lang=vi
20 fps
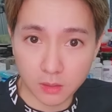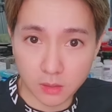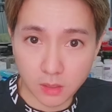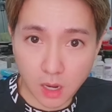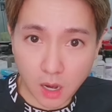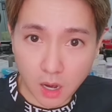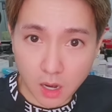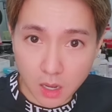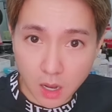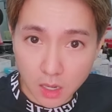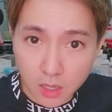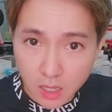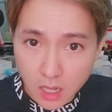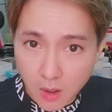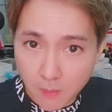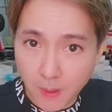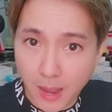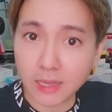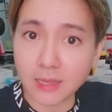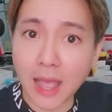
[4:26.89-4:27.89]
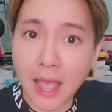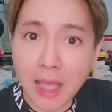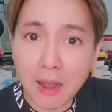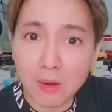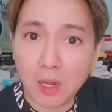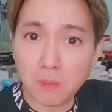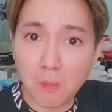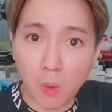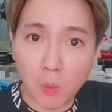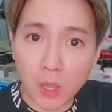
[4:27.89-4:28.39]
trời ơi chứ đâu phải
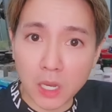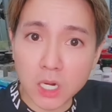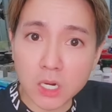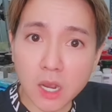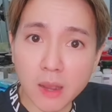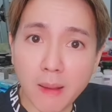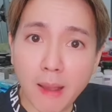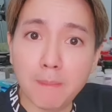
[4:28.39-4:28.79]
tao là một cái đứa